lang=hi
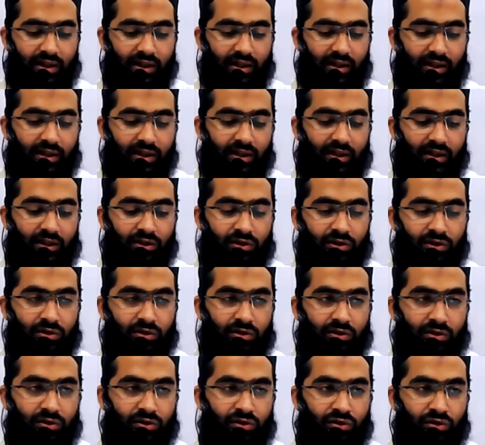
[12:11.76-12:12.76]
आ,
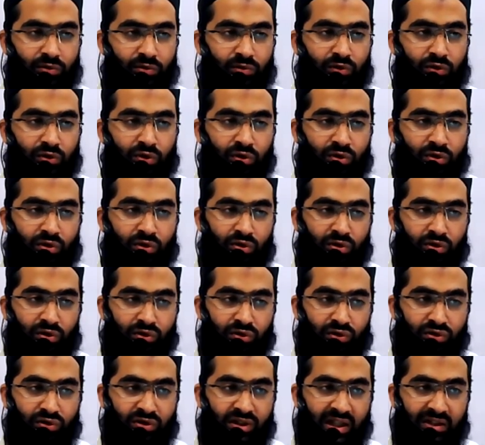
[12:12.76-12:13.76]
तुम लोगों को
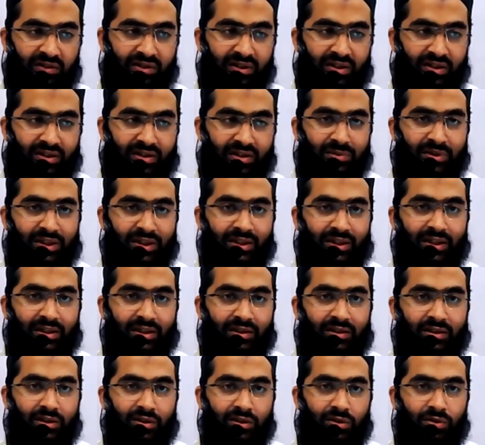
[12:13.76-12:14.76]
तो दावत तबलीग
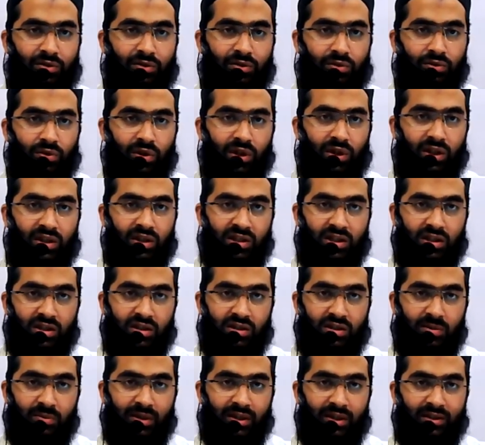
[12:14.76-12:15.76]
करते हो अच्छी
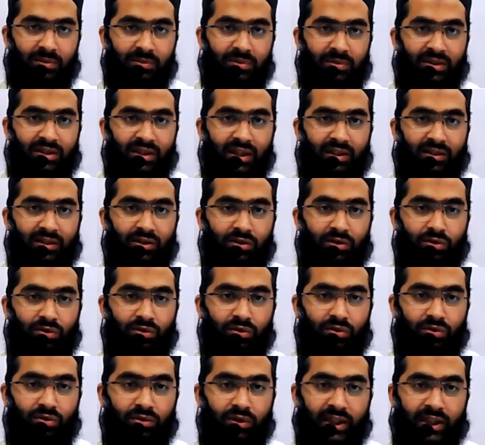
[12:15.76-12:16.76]
अच्छी बातें बताते हो
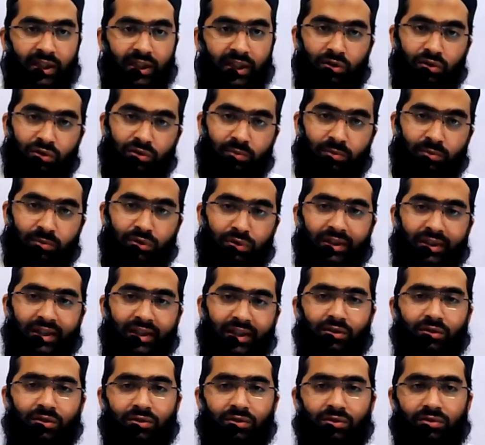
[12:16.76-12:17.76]
लेकिन खुद भूल गए
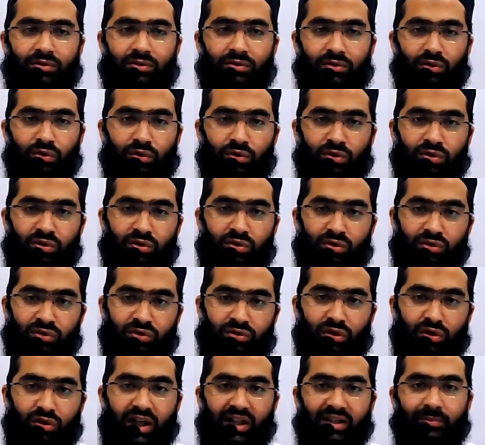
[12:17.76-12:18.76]
हो लोगों को तो
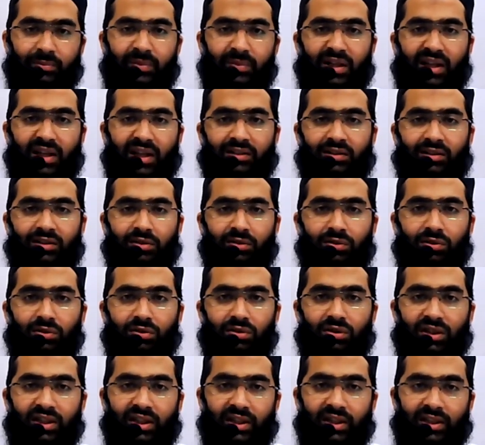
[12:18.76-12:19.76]
तौरात पढ़ाते हो
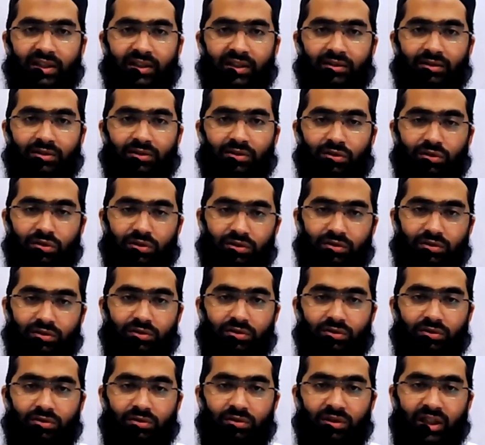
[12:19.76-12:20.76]
लेकिन खुद
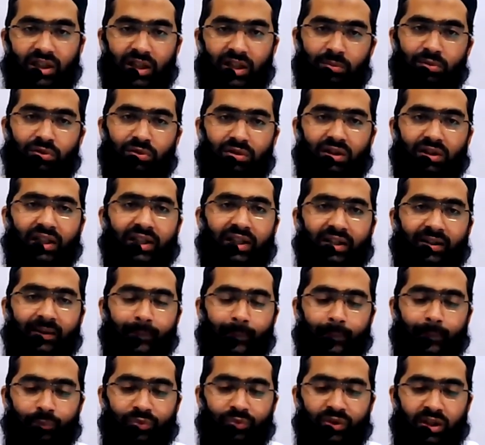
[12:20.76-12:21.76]
ये भूल गए
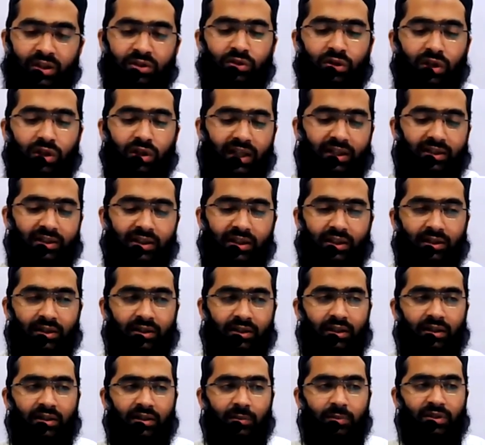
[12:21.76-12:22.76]
कि तौरात के
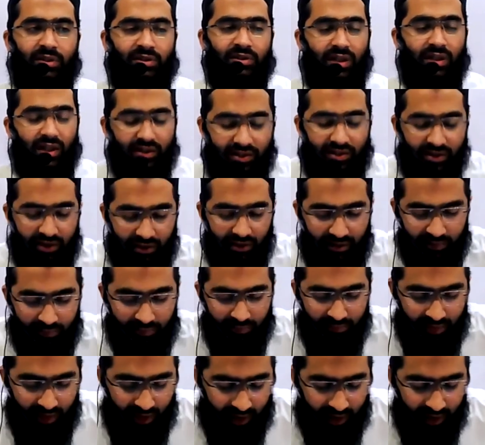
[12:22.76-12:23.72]
अंदर नबी वसल्लम